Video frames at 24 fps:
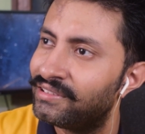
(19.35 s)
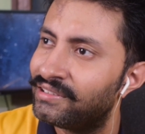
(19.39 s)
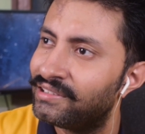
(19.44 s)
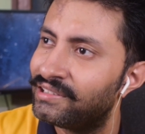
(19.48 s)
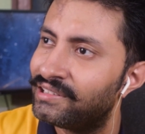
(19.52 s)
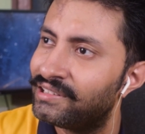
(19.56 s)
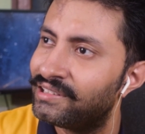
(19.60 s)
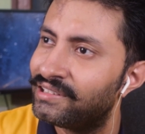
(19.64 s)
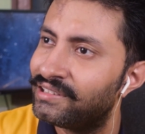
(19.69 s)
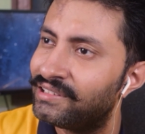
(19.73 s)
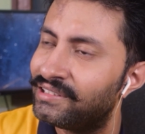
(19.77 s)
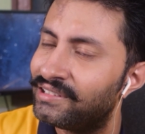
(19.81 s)

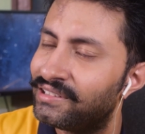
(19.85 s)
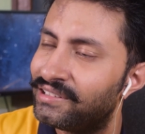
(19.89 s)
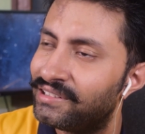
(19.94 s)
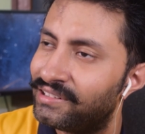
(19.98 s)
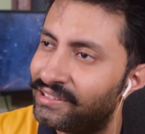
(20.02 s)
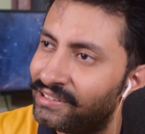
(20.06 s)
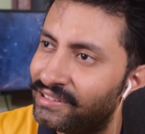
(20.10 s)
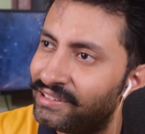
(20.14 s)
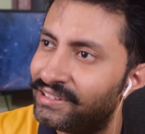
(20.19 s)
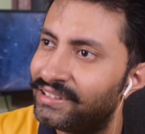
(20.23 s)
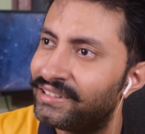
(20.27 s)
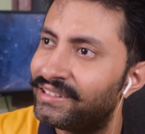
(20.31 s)
স্যার ঠিক
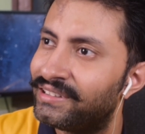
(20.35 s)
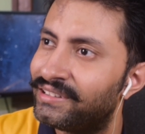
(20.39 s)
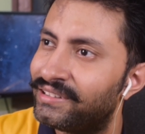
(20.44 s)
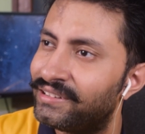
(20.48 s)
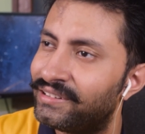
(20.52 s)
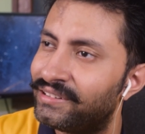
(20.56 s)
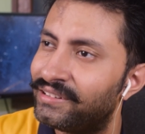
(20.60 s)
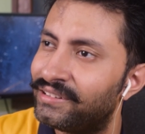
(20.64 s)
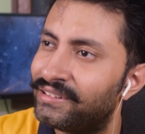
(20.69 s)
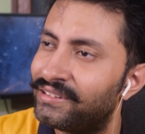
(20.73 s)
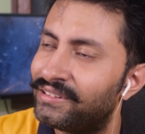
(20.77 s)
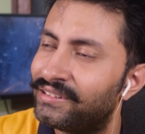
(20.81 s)
আছে
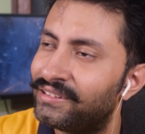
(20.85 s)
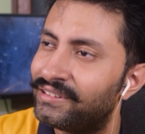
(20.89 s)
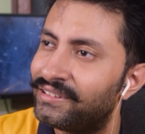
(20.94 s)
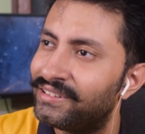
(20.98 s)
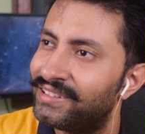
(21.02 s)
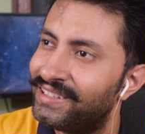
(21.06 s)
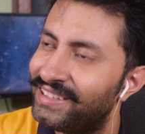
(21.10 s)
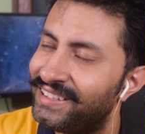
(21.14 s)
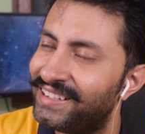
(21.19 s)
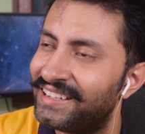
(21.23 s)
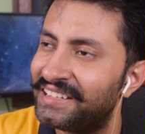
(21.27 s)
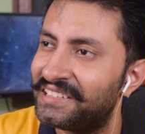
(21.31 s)
ঠিক আছে
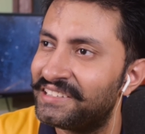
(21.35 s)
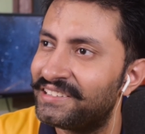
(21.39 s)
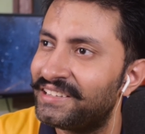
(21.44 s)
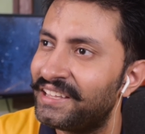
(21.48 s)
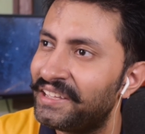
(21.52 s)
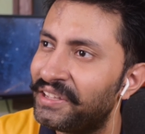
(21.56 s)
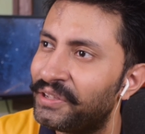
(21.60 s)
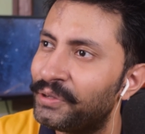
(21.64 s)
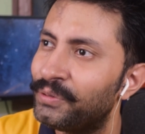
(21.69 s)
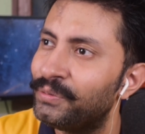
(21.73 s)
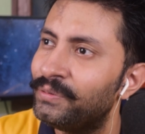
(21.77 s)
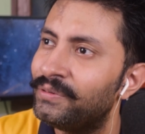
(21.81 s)
ঠিক আছে
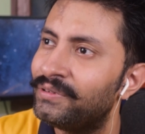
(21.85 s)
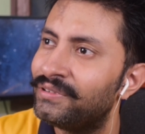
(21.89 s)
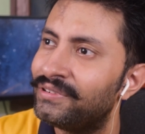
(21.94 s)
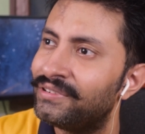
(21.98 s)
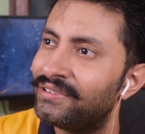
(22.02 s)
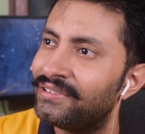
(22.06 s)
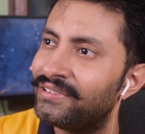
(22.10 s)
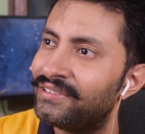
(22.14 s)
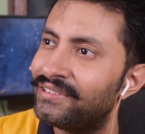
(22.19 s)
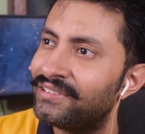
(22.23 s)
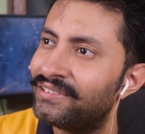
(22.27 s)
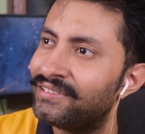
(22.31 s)
থ্যাংক ইউ
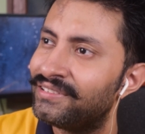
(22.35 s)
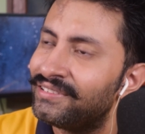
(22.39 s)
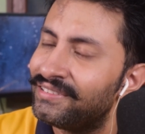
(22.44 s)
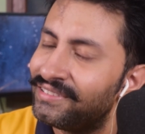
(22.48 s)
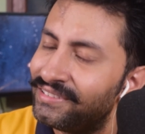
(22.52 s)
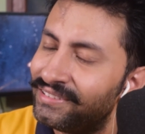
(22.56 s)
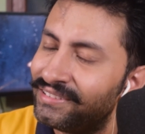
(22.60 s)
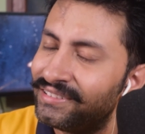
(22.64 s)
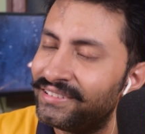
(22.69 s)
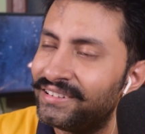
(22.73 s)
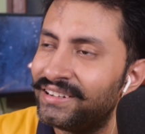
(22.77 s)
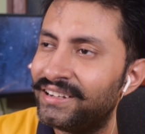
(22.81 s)
ওয়েলকাম
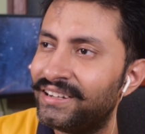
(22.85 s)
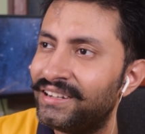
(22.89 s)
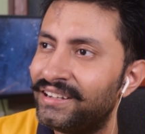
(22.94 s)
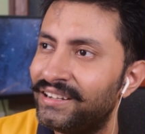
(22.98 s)
স্যার